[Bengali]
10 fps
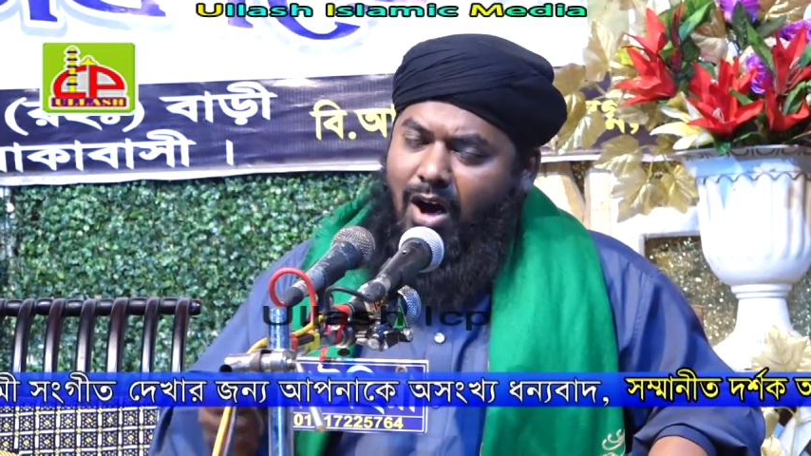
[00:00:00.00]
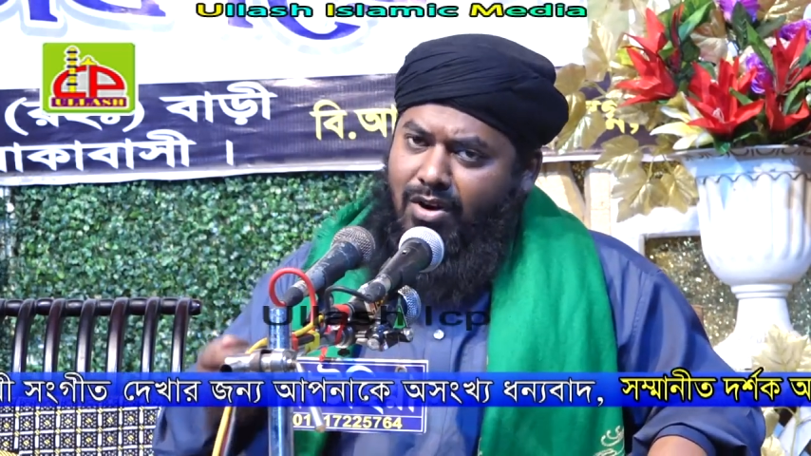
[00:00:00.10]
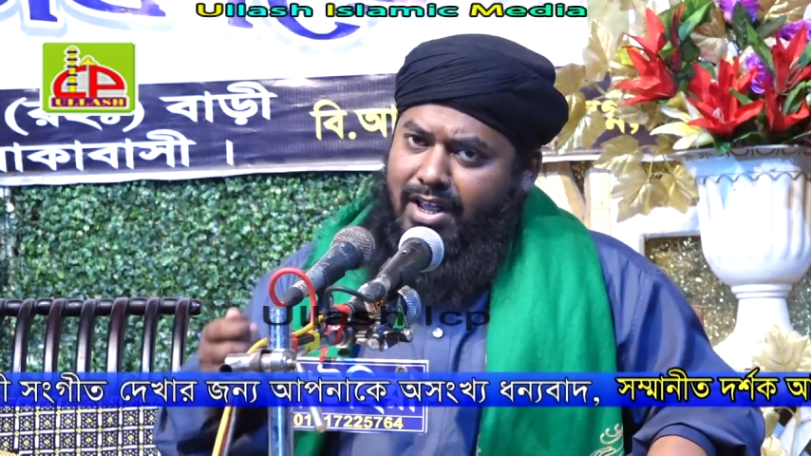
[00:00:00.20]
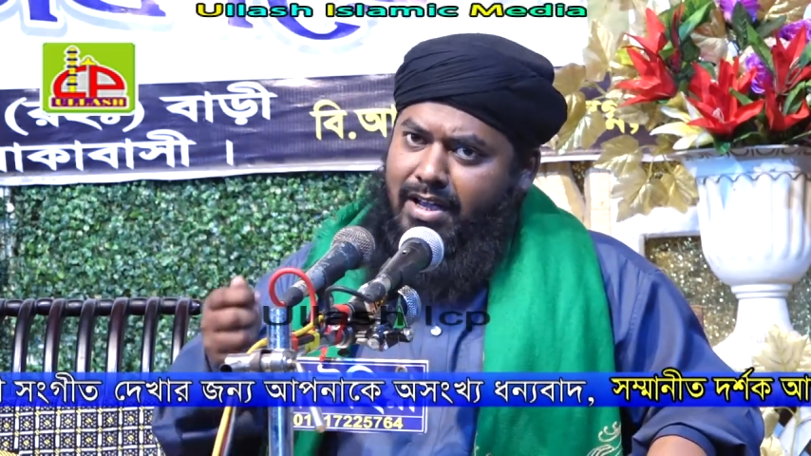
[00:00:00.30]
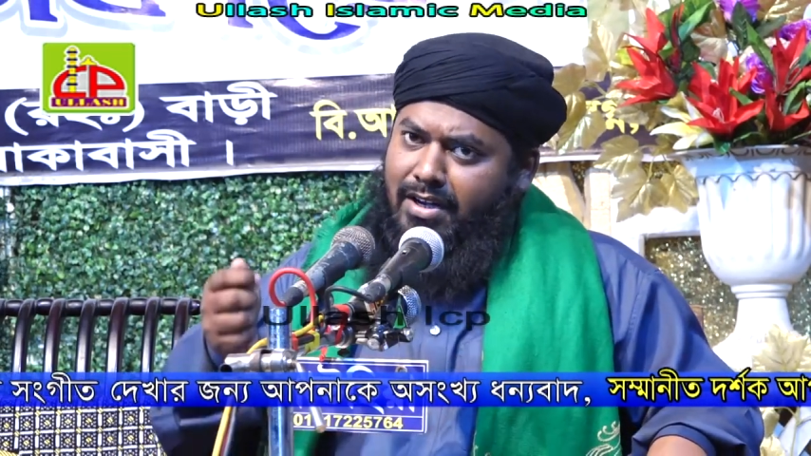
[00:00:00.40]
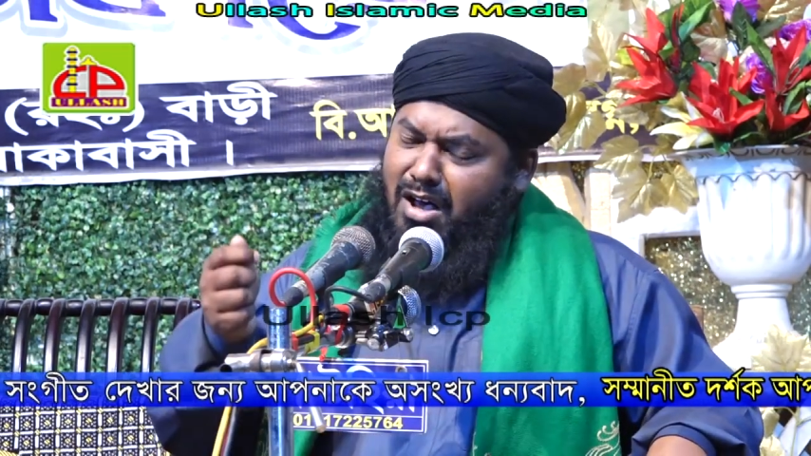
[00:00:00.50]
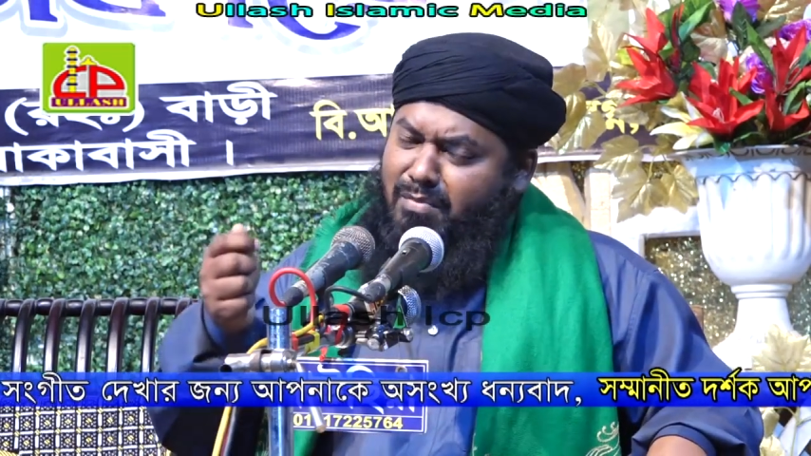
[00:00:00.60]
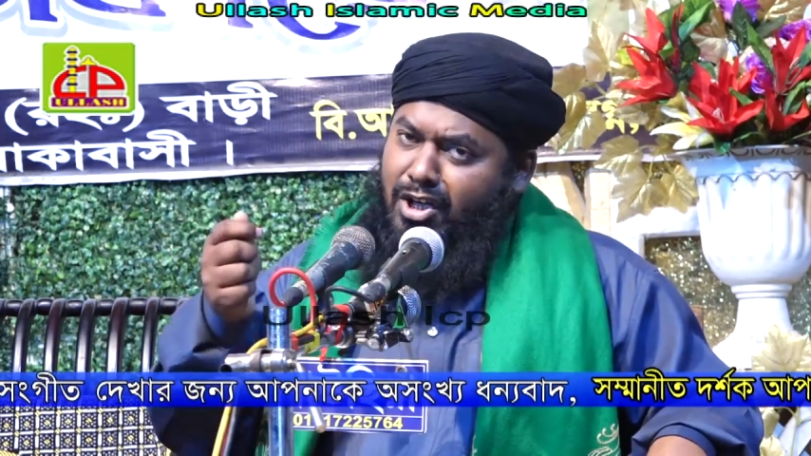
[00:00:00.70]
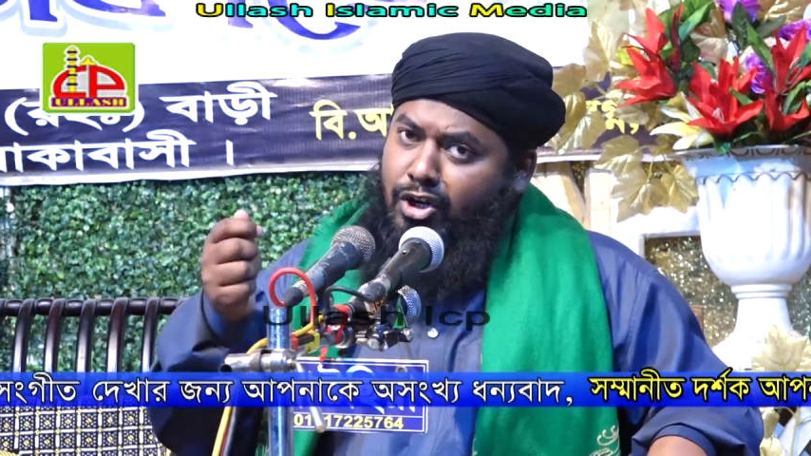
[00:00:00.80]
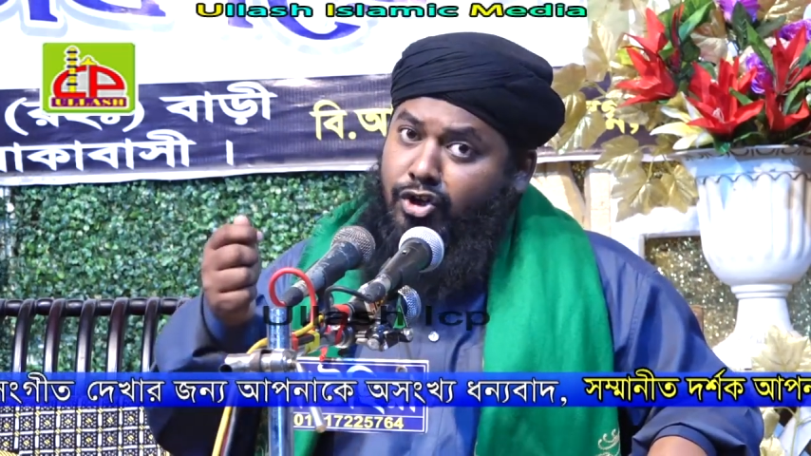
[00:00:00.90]
আউলি
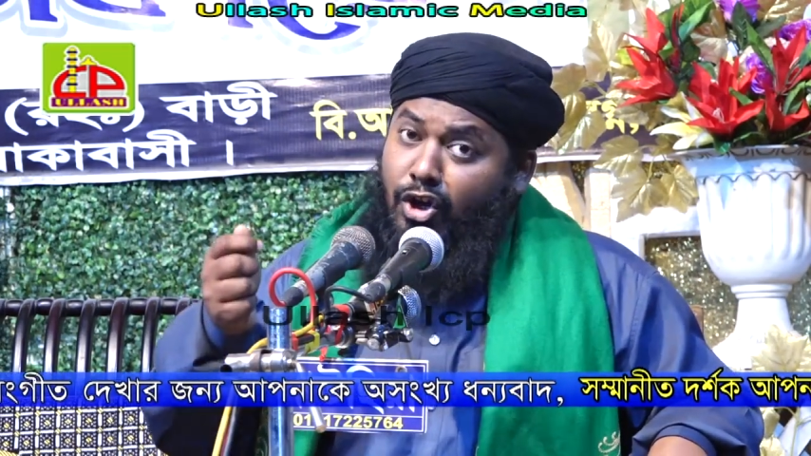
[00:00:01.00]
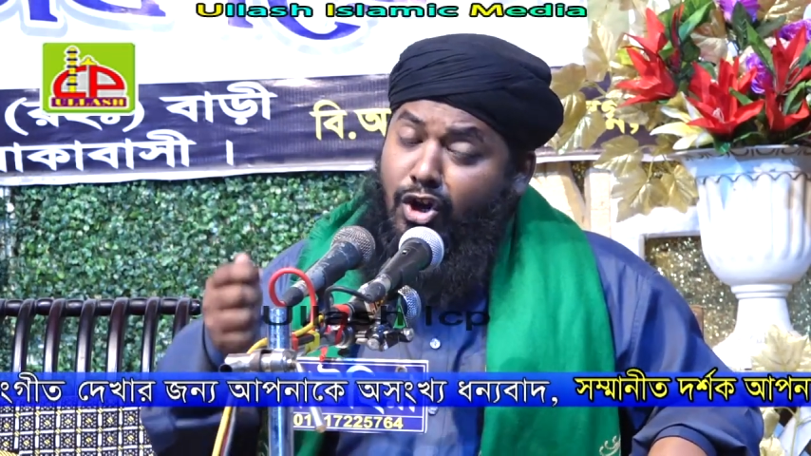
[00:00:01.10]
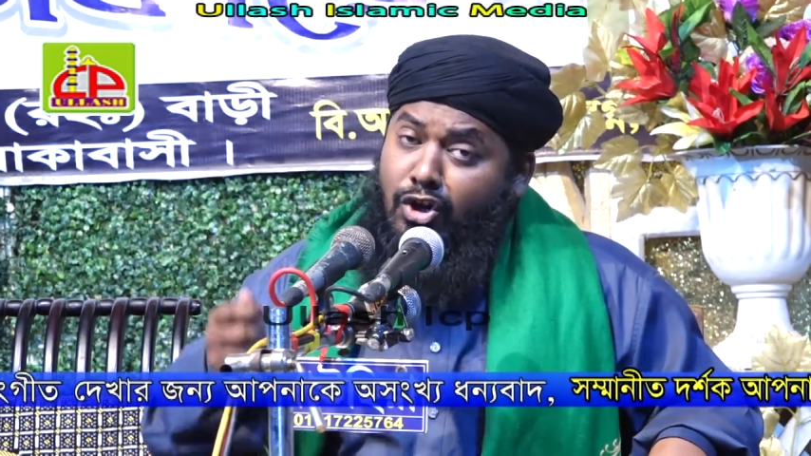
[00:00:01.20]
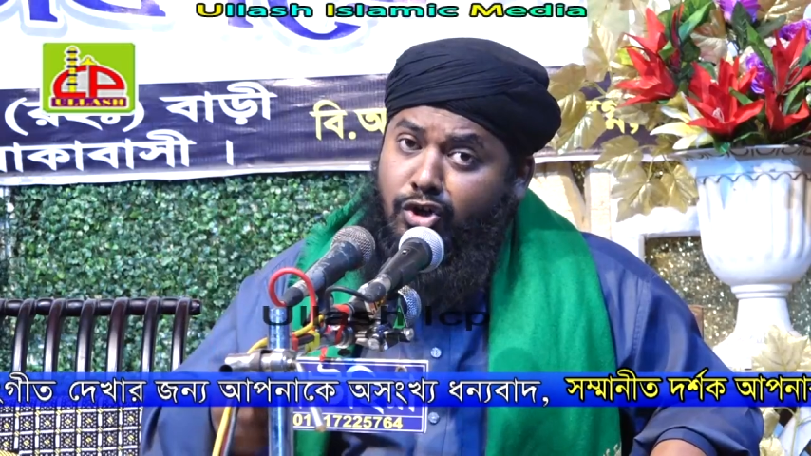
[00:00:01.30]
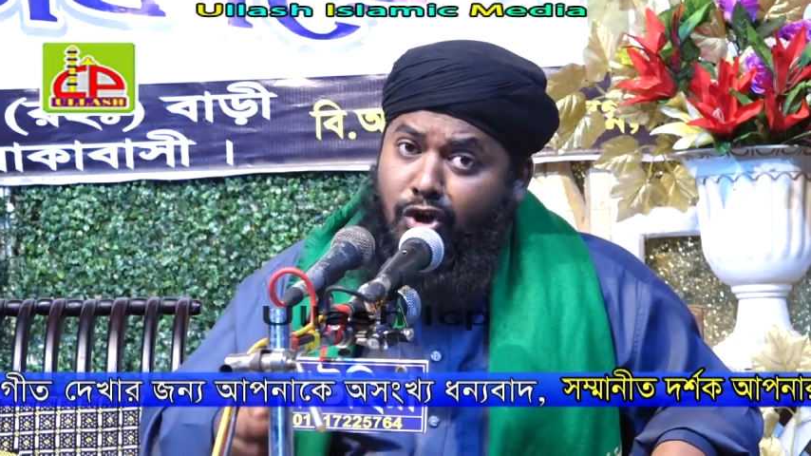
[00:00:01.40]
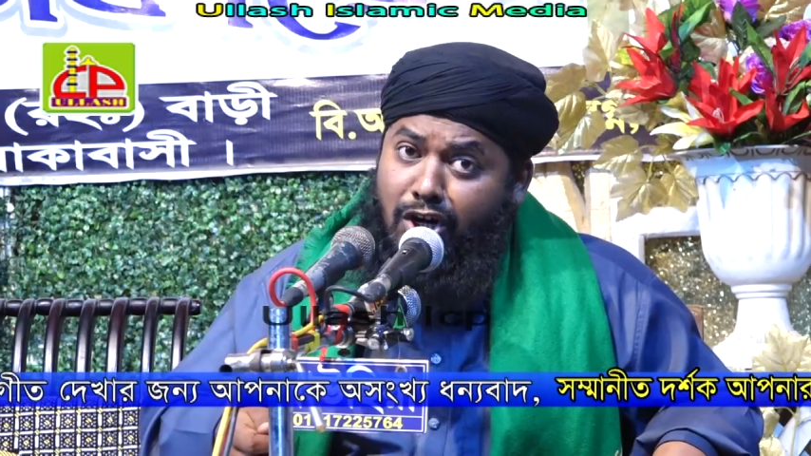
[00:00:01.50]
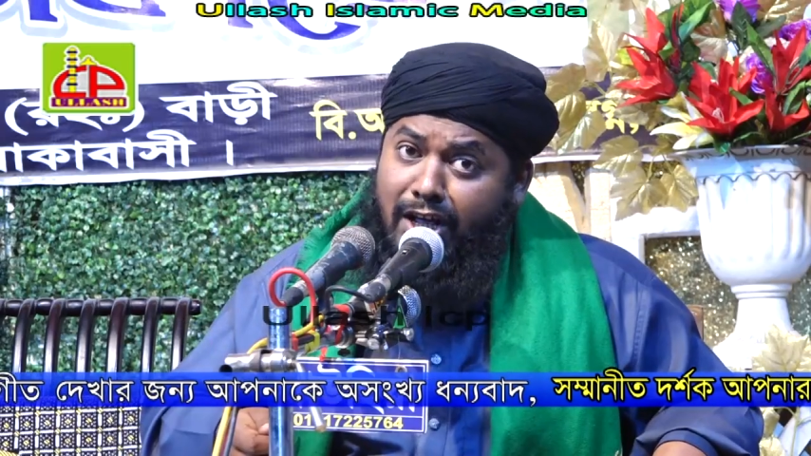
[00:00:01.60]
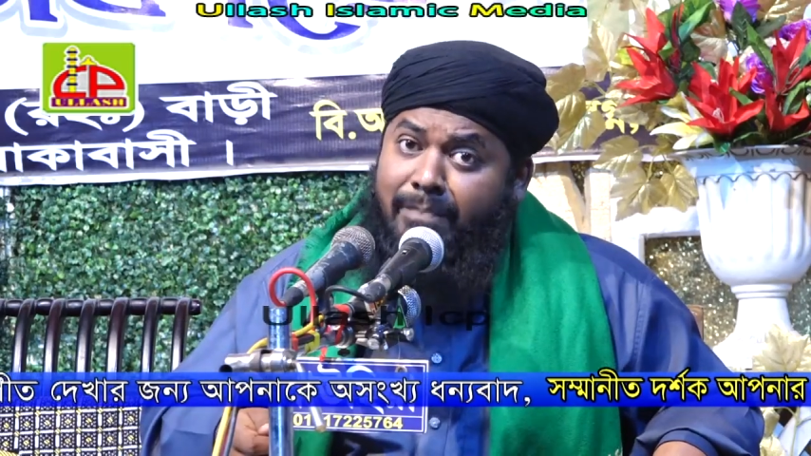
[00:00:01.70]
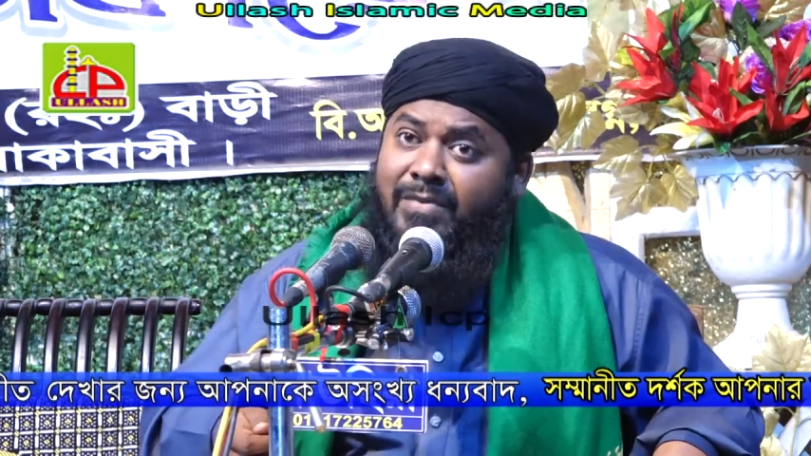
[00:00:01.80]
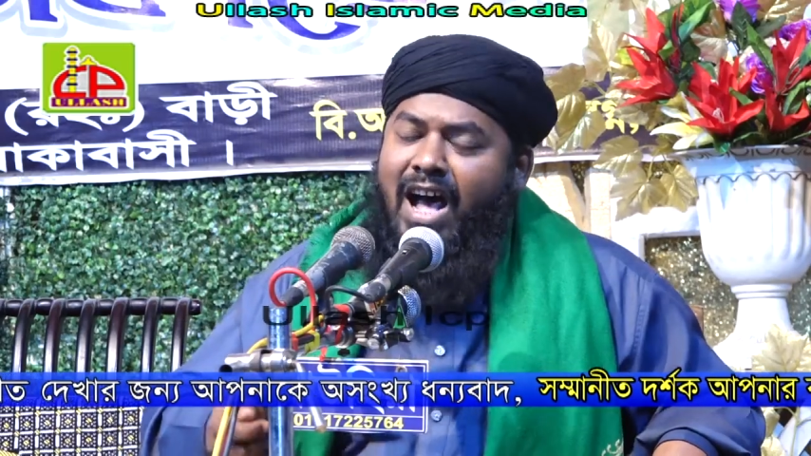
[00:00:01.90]
একরামের স্মরণ করলে